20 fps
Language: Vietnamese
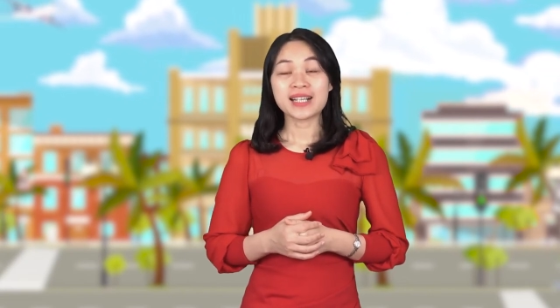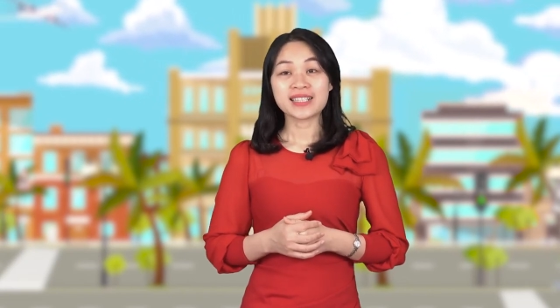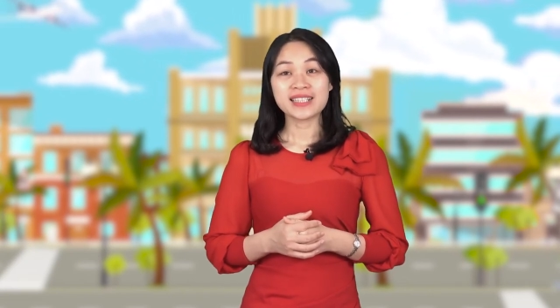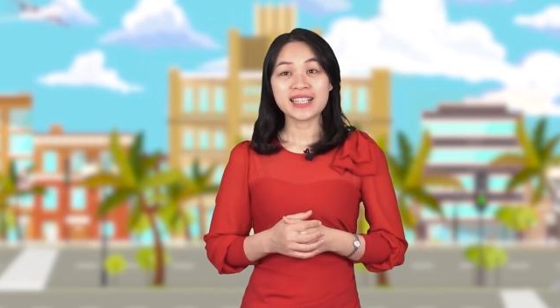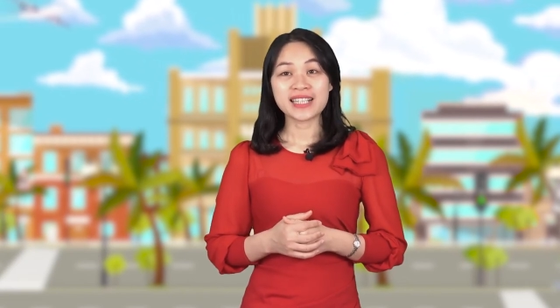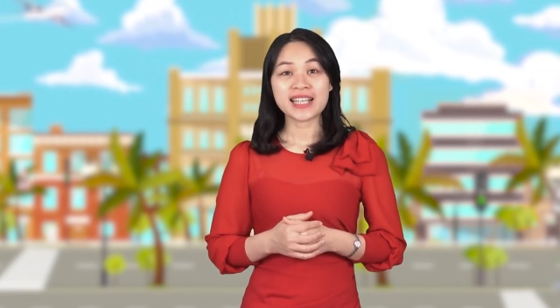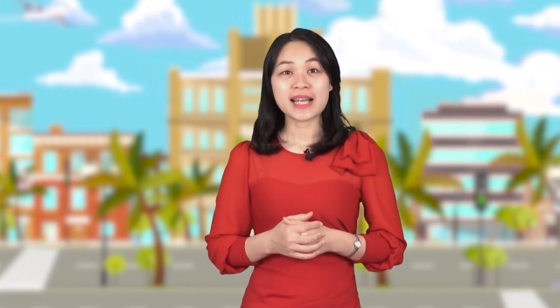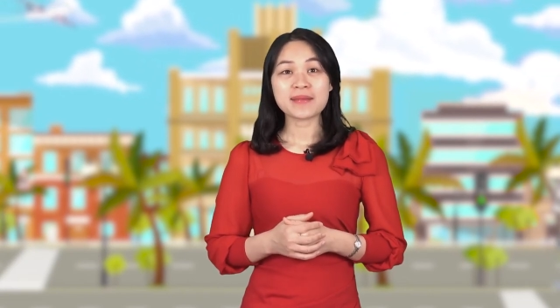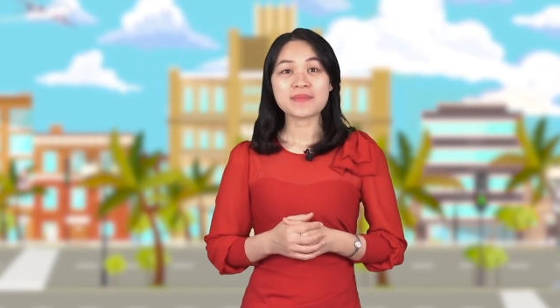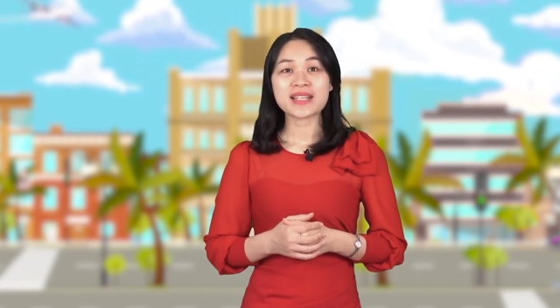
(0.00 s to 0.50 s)

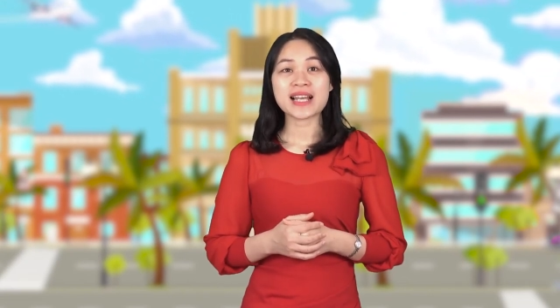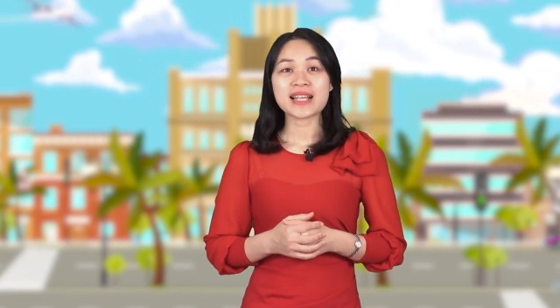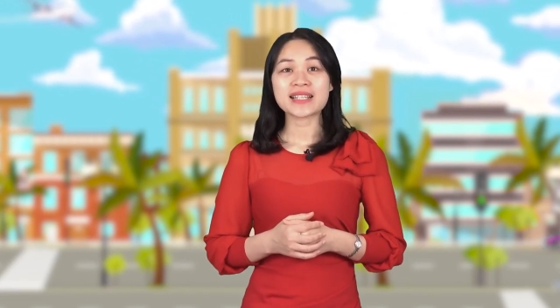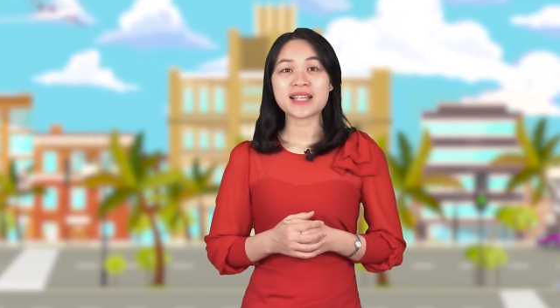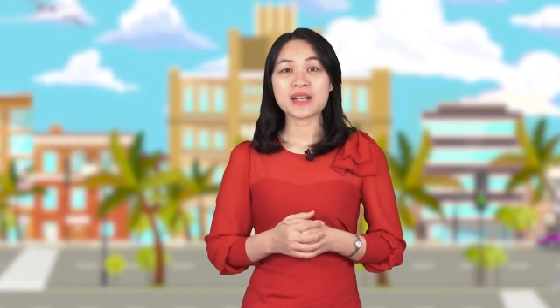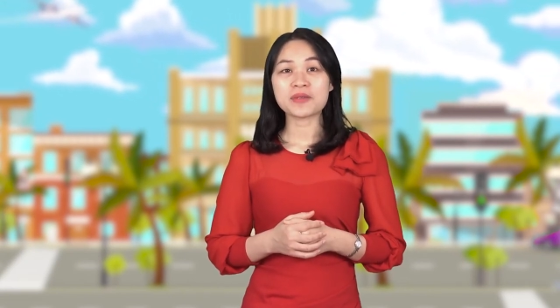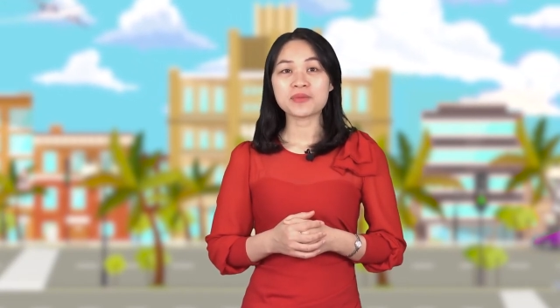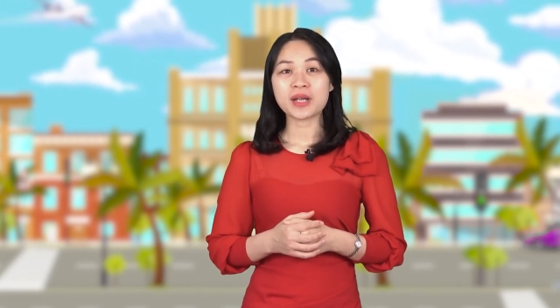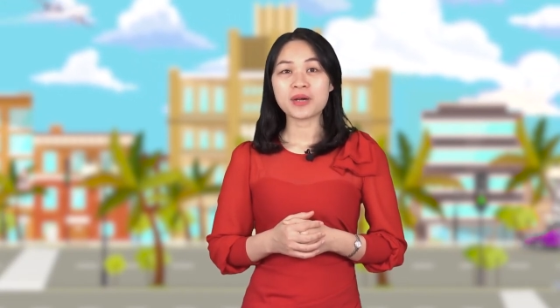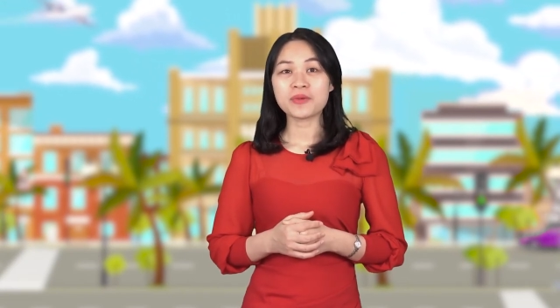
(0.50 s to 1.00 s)
người tham gia
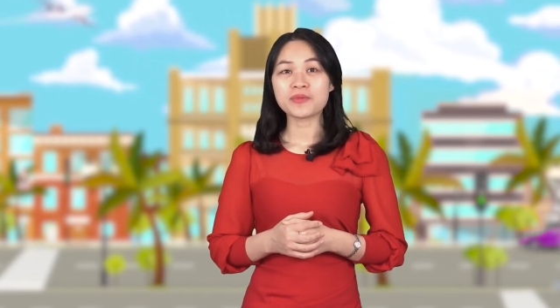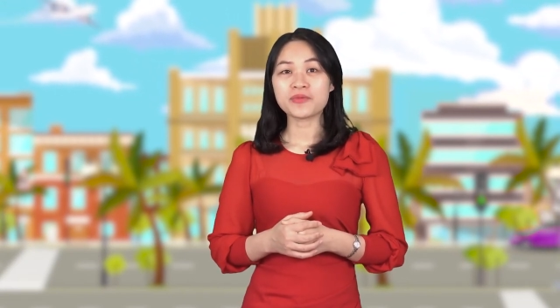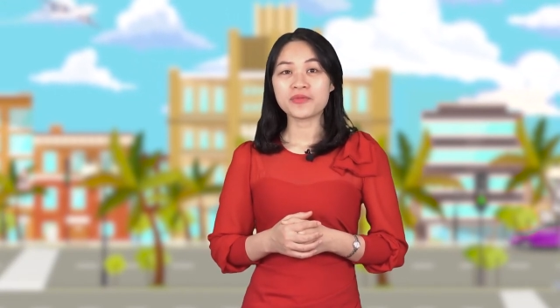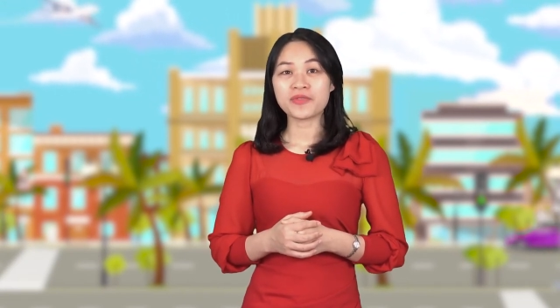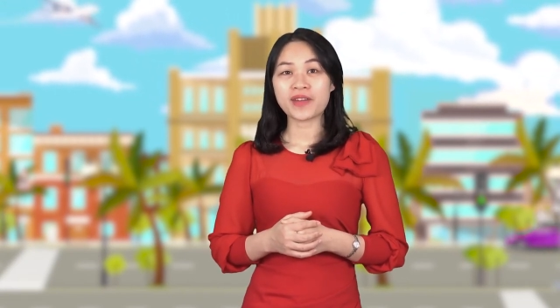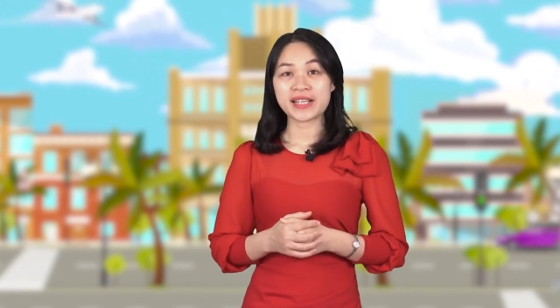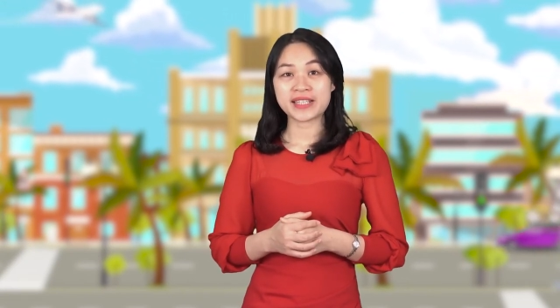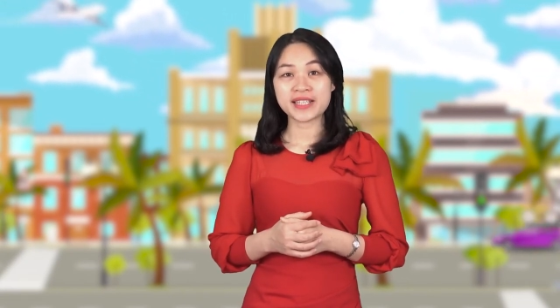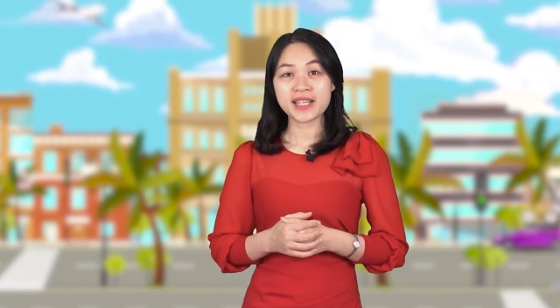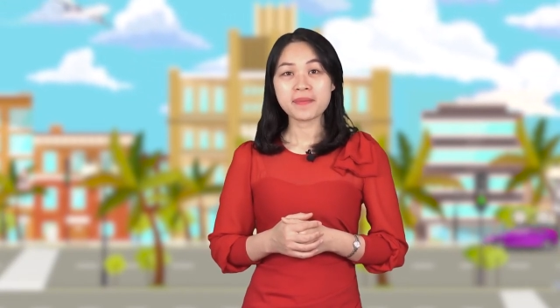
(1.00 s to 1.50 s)
giao thông
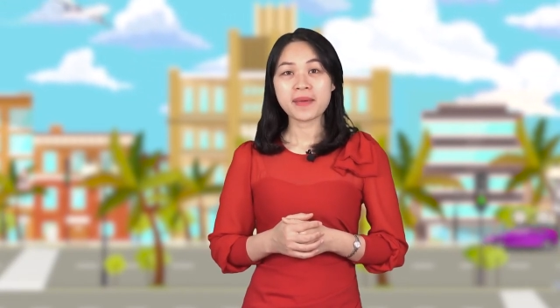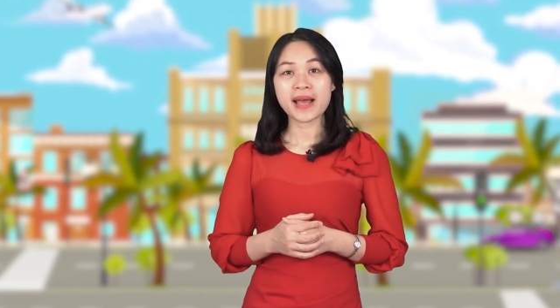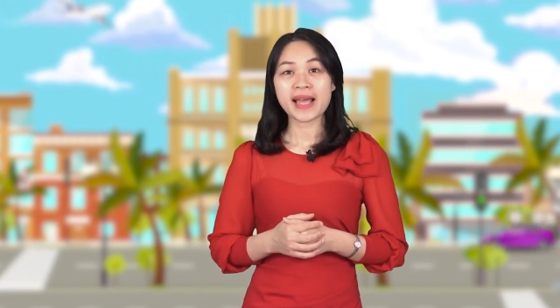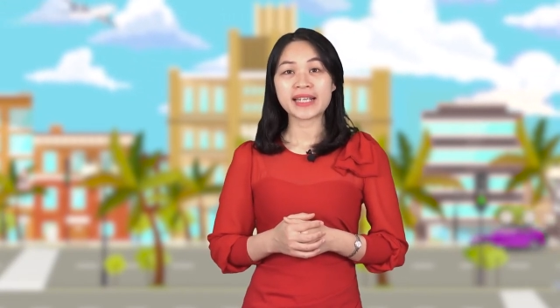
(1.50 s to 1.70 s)
phải chấp